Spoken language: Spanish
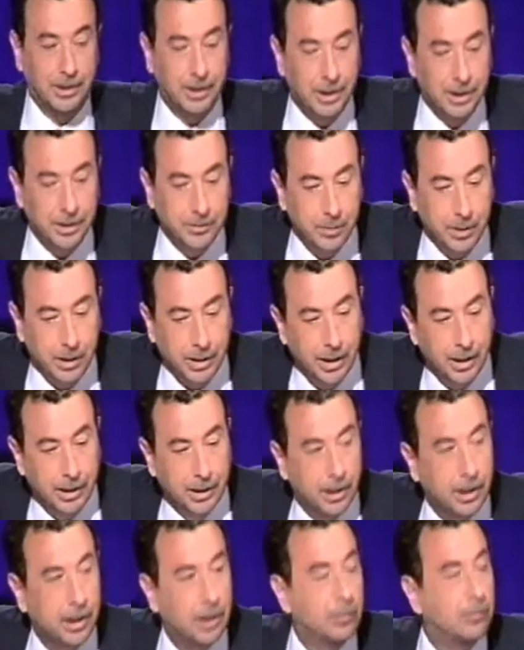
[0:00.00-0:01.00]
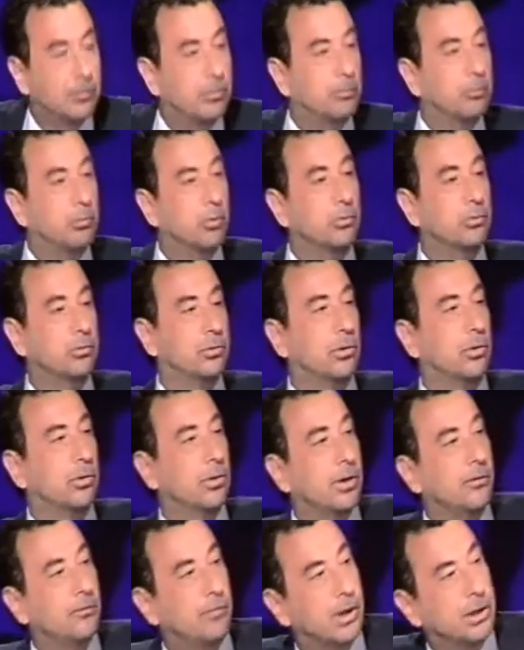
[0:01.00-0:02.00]
es verdad que hay un
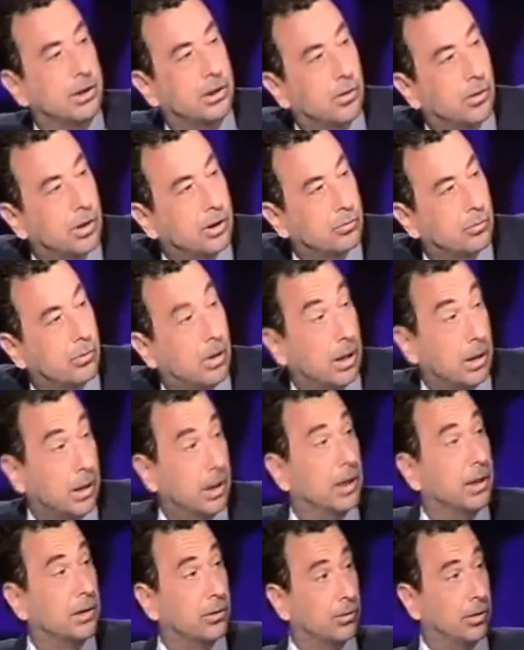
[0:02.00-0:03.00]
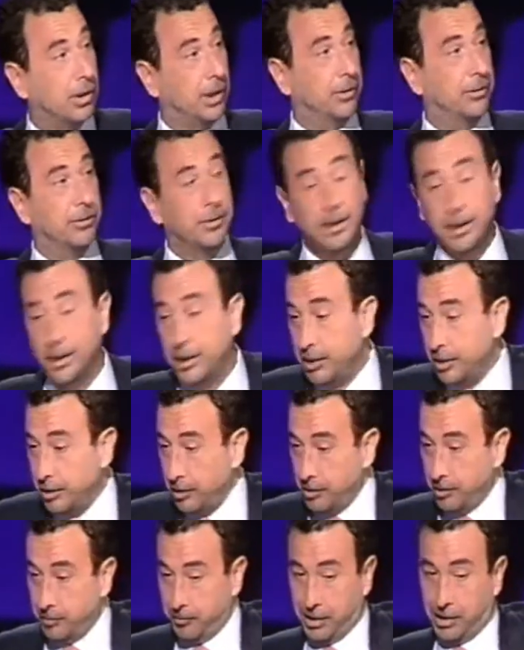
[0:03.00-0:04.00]
punto de inflexión en su carrera, yo creo.
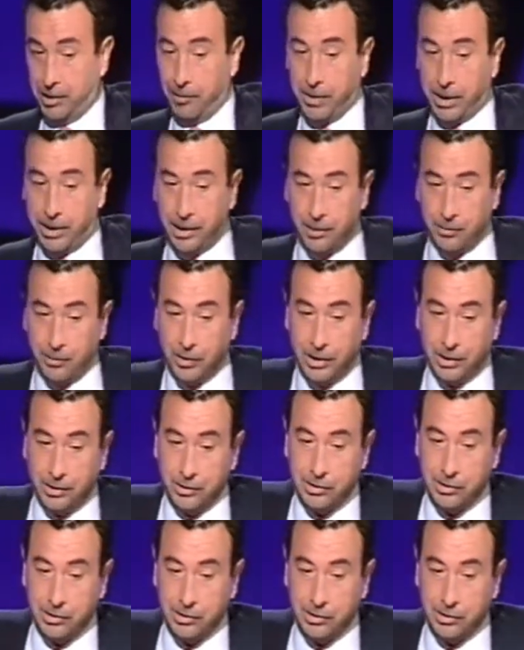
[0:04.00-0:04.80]
Miguel María, buenas